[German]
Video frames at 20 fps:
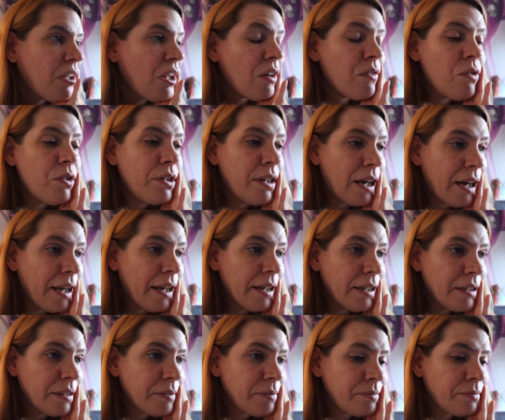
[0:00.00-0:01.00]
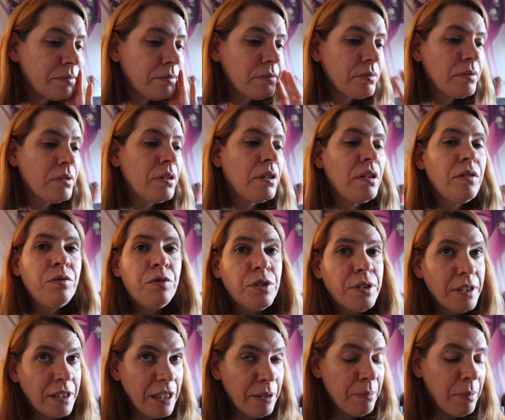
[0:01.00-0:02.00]
Von daher wird es
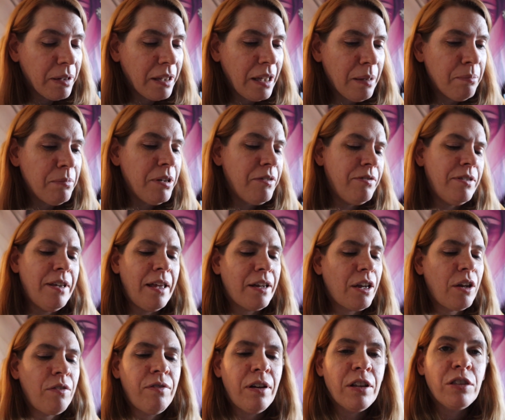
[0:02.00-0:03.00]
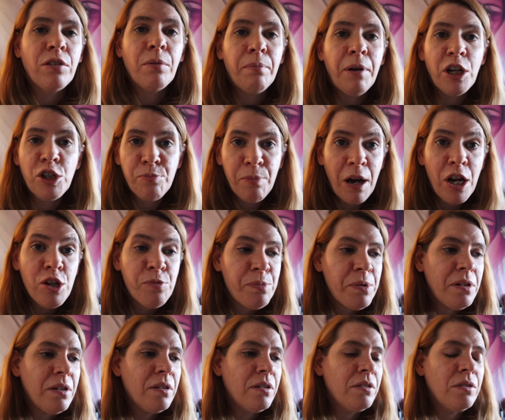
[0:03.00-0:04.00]
das nicht mehr geben. Ich zeige euch vielleicht noch ein paar
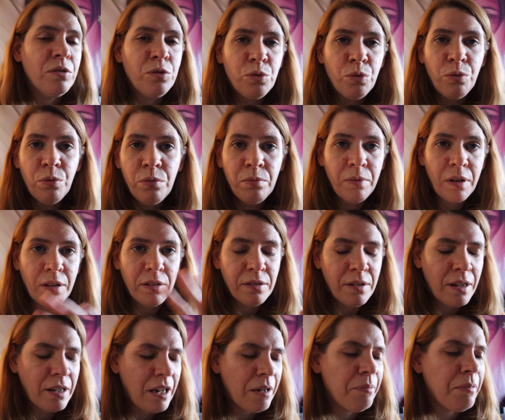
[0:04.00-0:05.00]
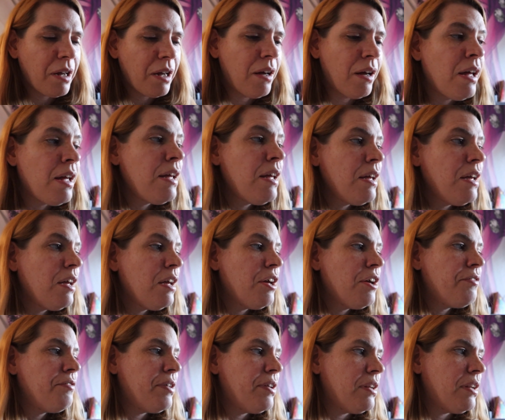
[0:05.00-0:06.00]
Sparspiele so jetzt in der Kamera,
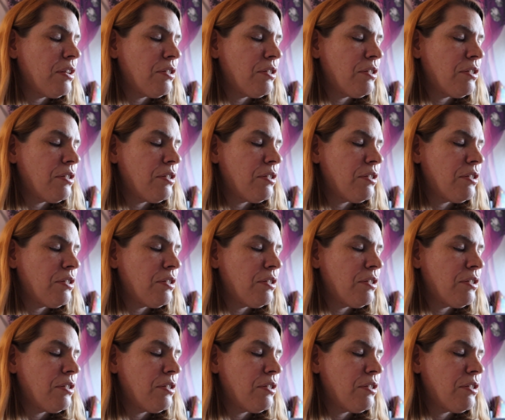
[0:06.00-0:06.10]
wenn,